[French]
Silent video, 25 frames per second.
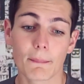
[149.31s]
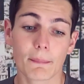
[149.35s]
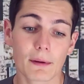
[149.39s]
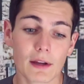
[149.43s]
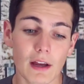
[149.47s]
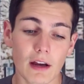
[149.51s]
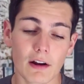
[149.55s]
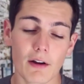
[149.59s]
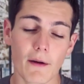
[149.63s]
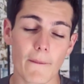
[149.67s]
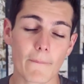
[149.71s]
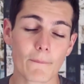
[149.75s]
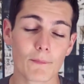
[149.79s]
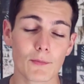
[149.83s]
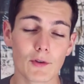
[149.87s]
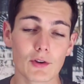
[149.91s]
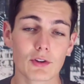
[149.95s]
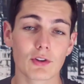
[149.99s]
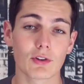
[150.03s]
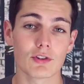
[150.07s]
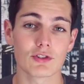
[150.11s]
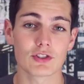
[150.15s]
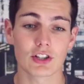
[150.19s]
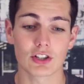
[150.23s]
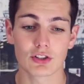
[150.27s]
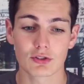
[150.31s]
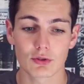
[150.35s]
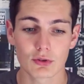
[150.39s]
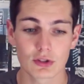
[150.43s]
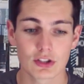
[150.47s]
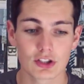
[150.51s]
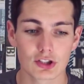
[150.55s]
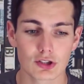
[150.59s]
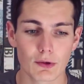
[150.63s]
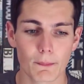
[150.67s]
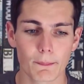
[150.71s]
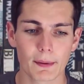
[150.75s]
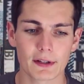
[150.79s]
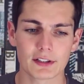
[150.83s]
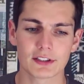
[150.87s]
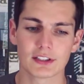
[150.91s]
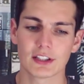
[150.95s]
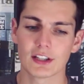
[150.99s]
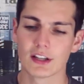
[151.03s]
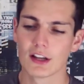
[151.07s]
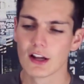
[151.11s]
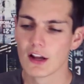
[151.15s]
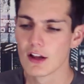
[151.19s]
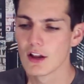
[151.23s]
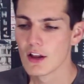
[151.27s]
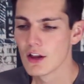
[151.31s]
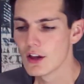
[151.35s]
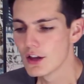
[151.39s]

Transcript: puis il y a quand même deux transactions qui sont passées.